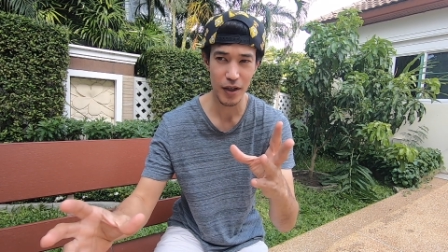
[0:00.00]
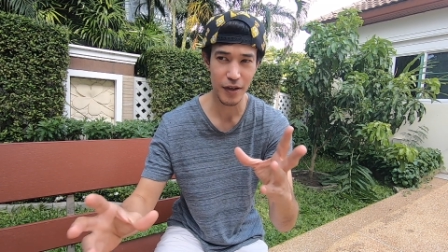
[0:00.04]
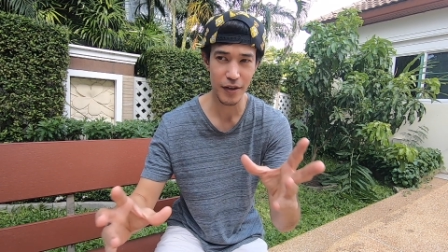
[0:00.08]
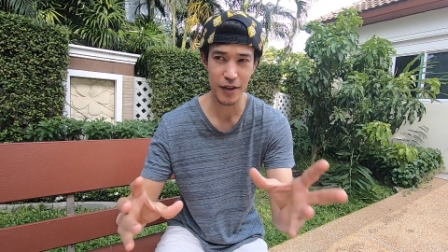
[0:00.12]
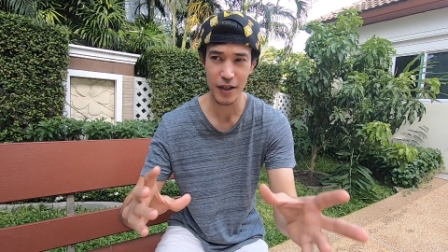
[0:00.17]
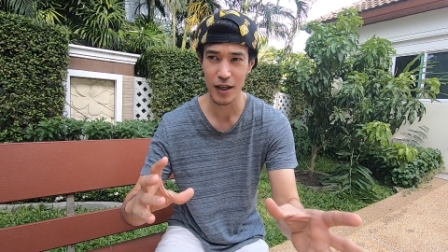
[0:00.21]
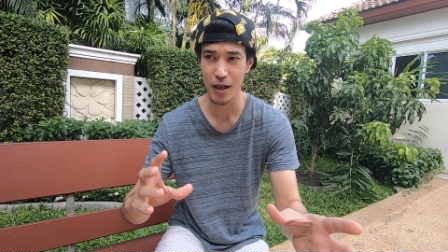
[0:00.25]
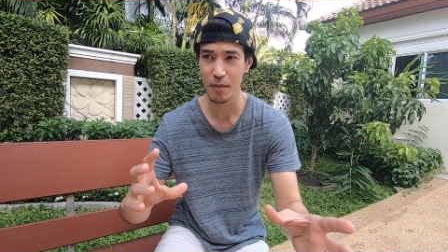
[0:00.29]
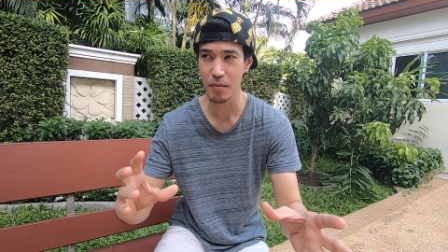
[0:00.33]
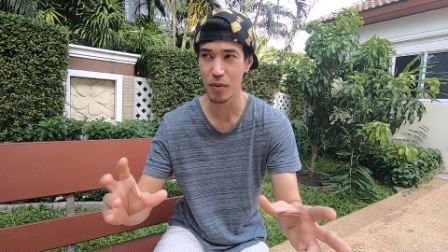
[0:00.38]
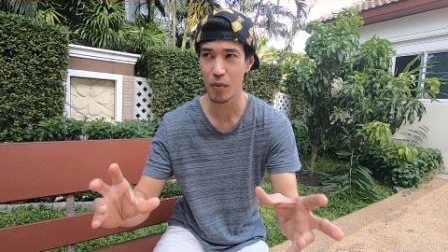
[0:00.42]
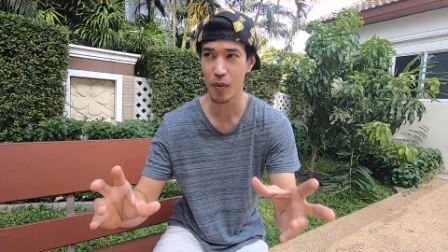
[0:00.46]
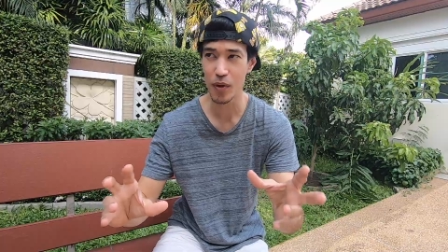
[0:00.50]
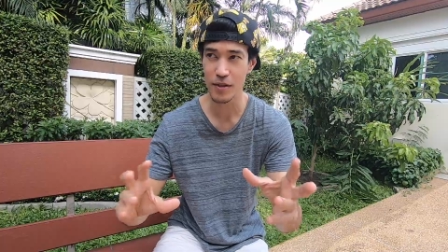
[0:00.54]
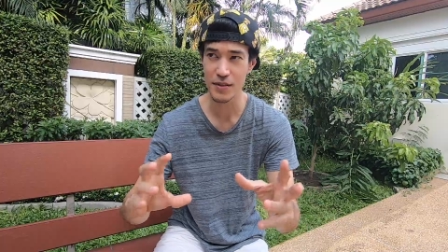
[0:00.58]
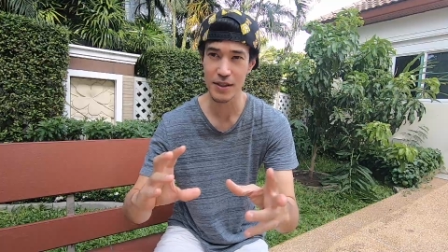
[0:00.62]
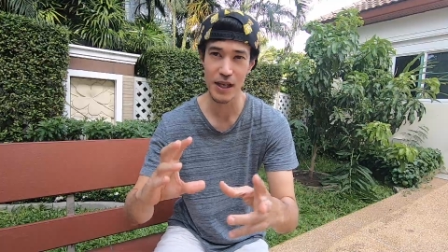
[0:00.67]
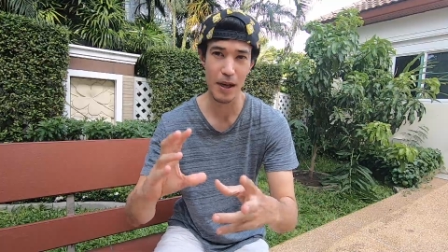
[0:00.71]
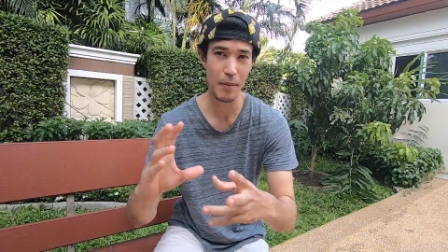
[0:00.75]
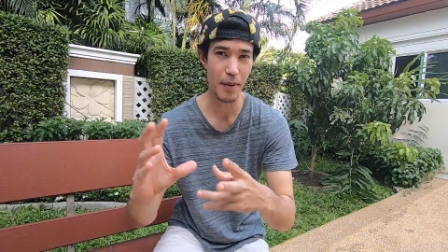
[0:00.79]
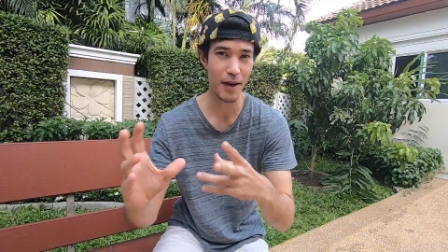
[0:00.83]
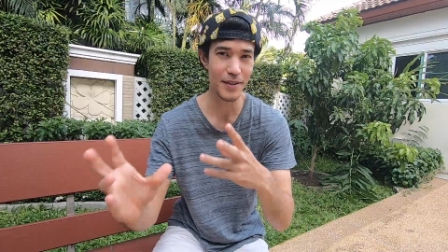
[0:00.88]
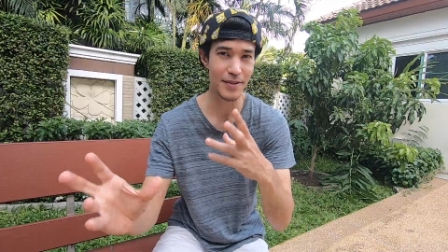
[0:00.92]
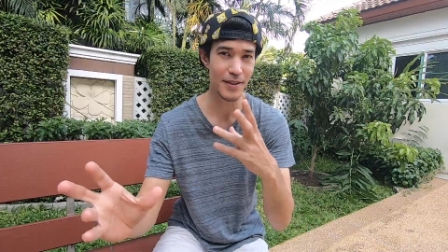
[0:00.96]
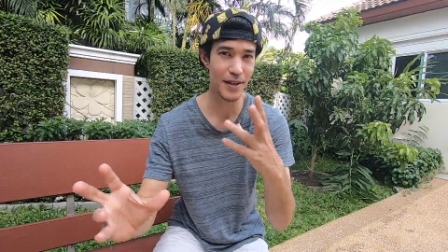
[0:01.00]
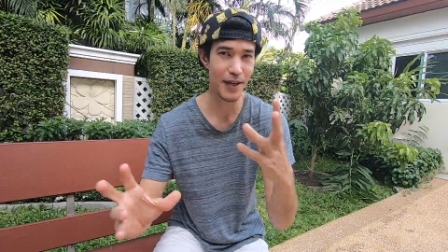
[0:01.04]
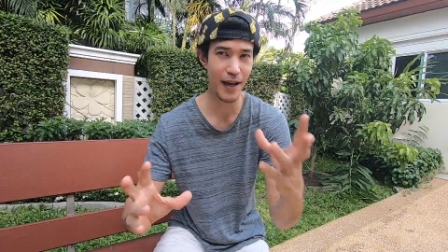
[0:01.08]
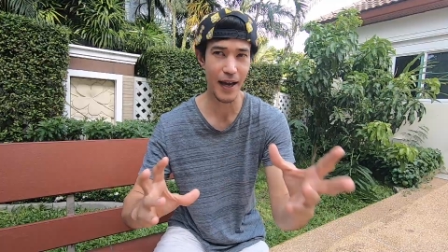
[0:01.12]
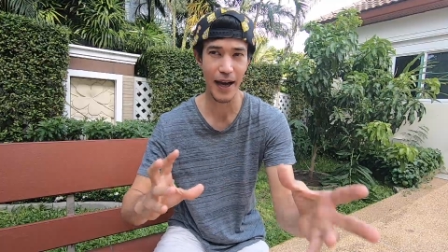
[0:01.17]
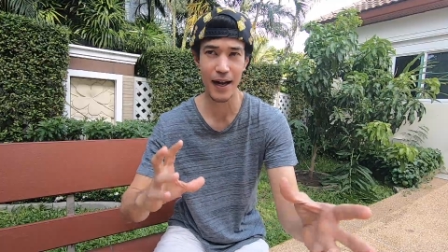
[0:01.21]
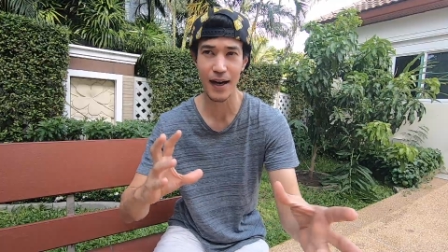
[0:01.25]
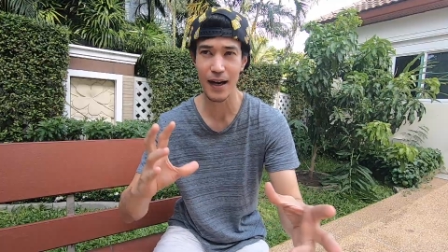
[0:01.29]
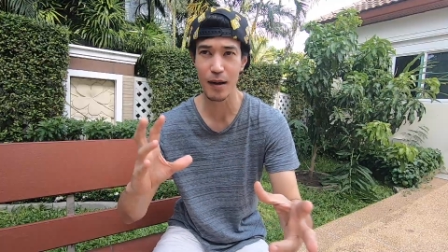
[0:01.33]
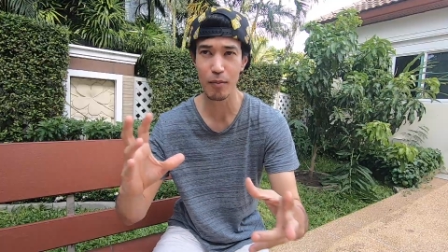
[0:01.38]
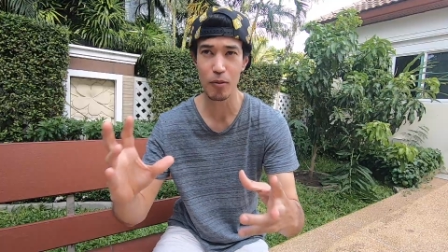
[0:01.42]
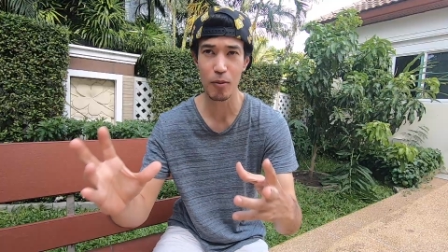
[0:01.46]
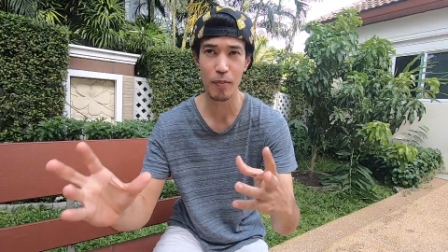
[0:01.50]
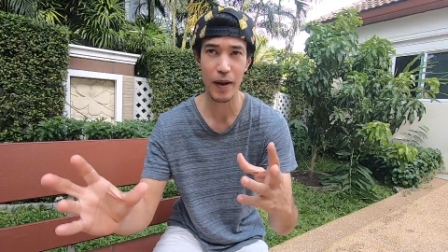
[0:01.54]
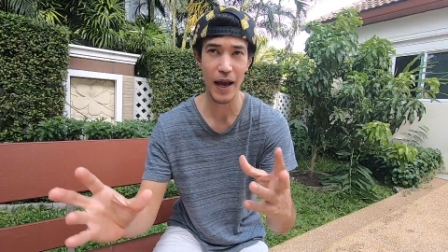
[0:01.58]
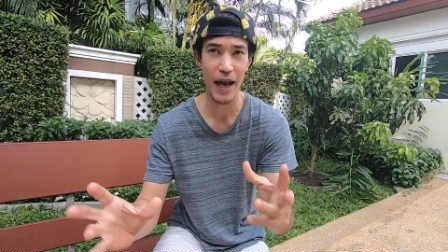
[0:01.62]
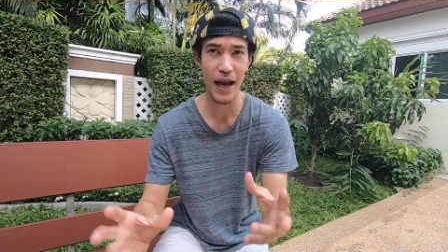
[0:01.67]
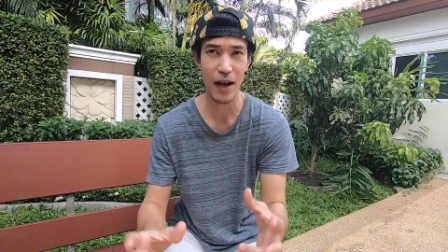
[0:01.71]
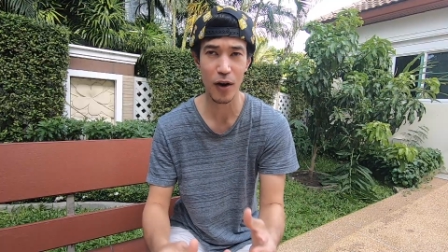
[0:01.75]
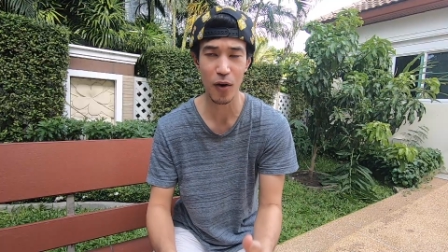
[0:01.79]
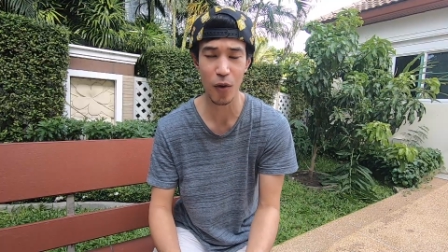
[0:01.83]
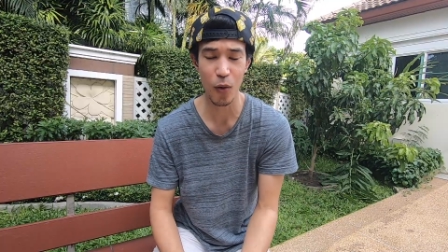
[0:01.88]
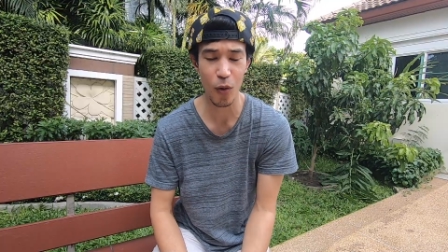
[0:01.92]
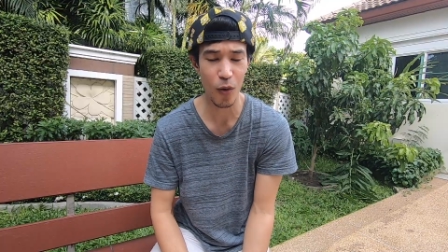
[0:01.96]
อร์ที่เขาบอกว่าสามารถสแกนระบบแอ
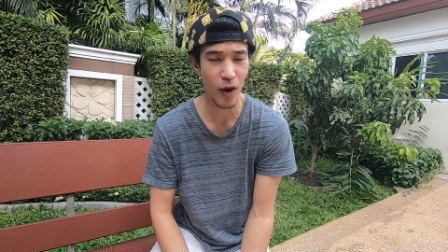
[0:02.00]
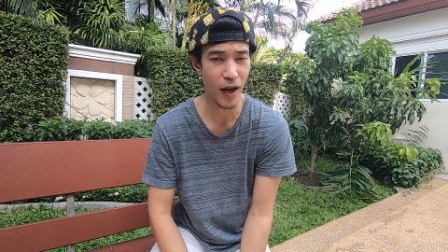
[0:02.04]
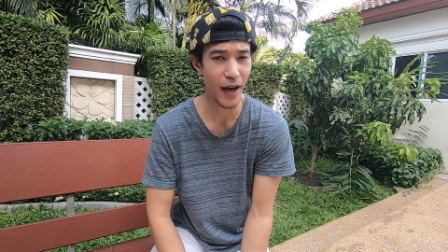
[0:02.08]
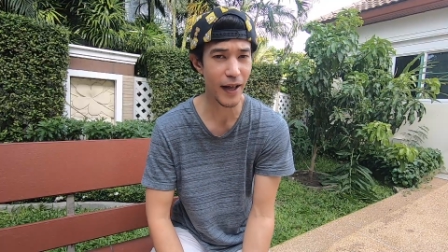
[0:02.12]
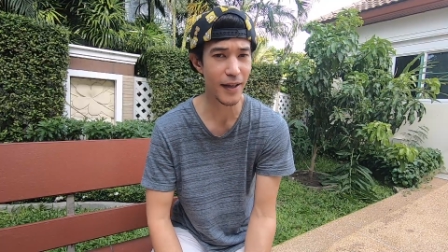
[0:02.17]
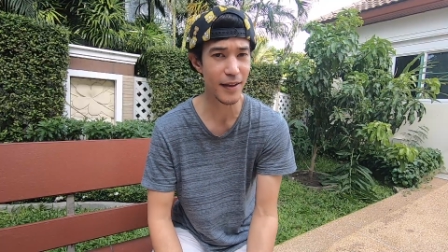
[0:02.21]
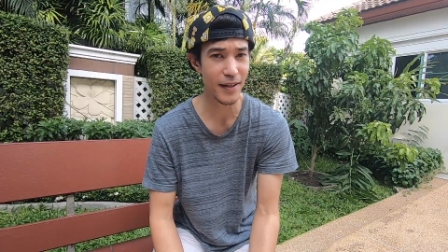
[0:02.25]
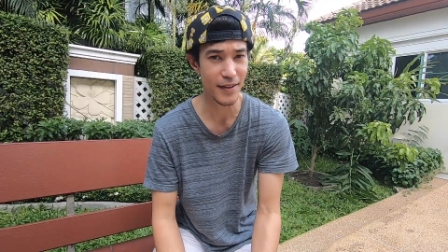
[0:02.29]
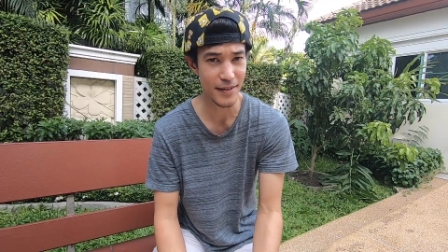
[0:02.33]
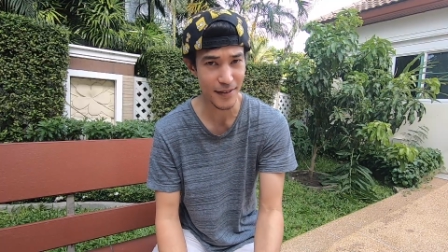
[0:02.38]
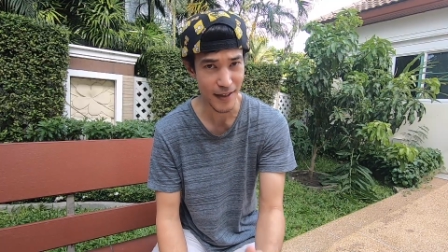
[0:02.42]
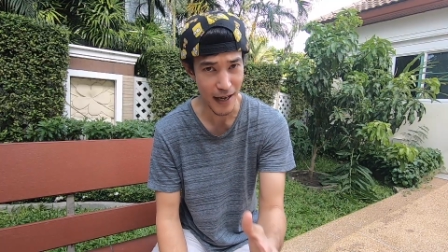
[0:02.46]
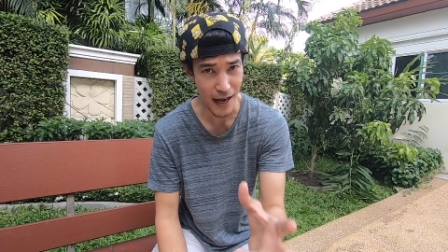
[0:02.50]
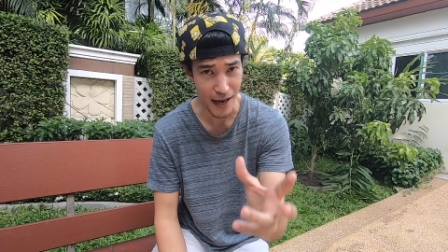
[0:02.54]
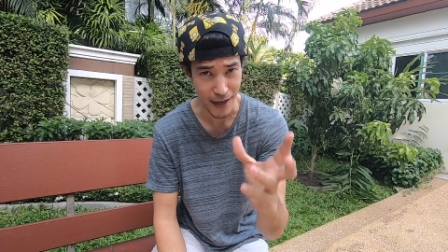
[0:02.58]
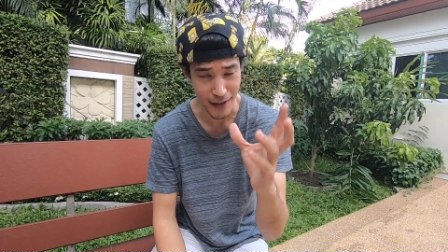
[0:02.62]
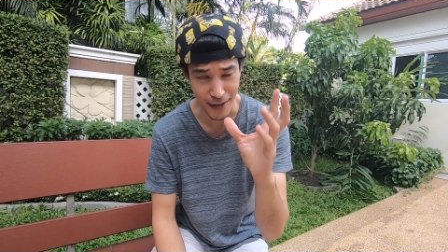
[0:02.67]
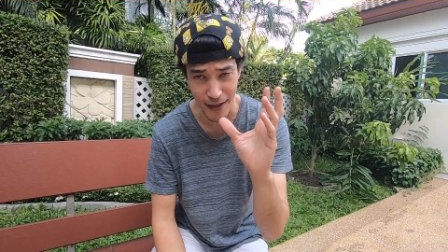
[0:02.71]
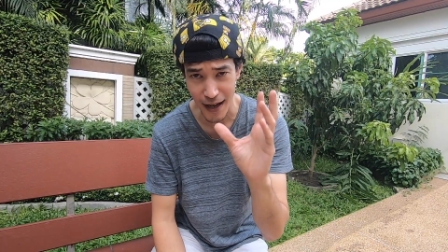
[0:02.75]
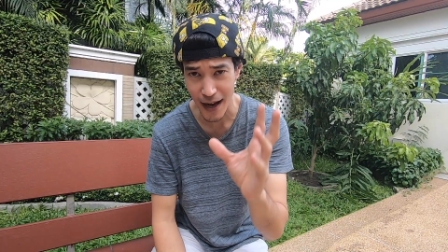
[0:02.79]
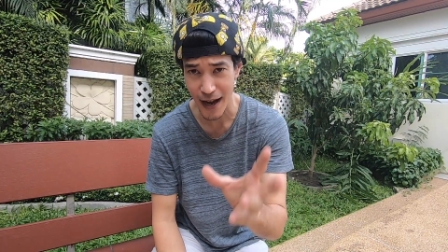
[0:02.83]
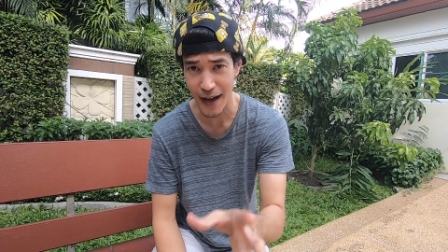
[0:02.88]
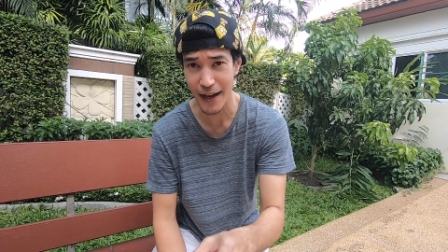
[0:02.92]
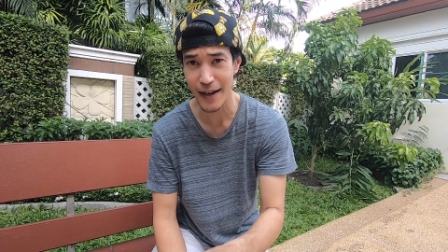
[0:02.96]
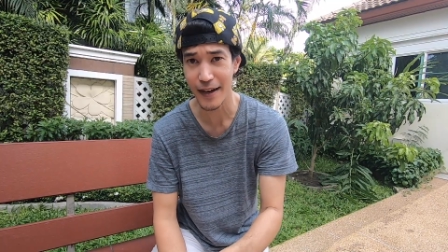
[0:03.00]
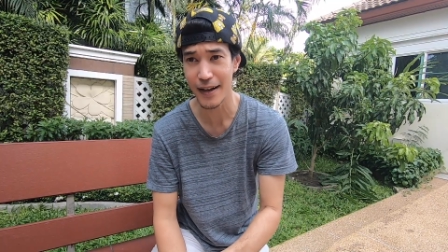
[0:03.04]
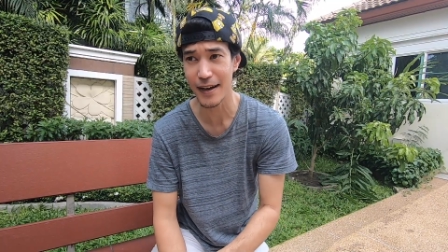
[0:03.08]
โร่อะไรต่างๆได้